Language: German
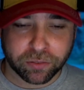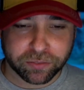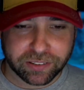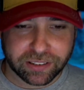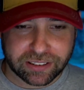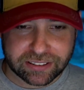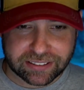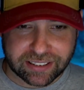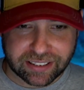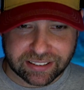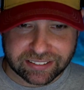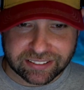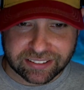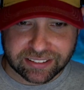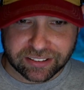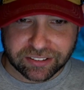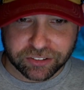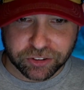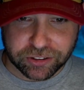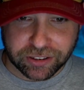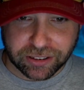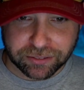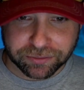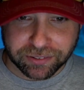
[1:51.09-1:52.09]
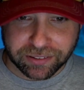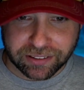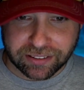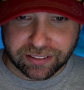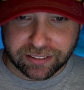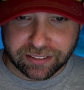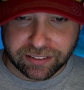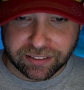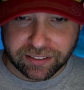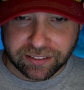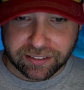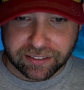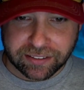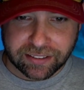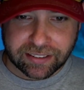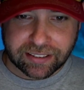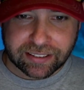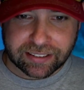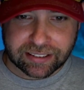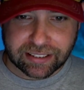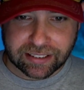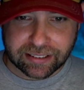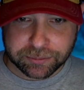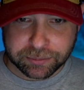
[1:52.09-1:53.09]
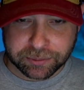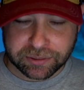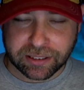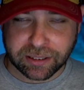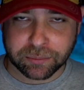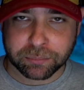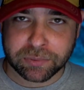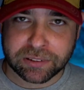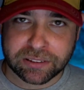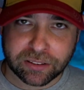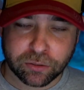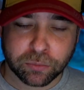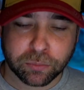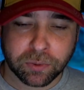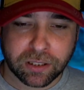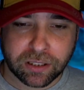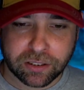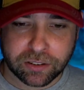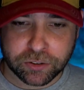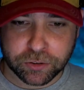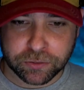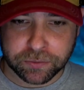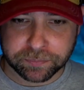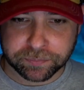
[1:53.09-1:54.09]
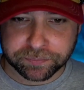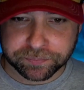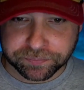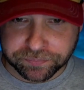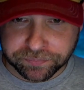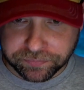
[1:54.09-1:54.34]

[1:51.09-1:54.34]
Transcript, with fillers: wie das Ganze dann stattfindet. Ich lasse mich da ein bisschen überraschen.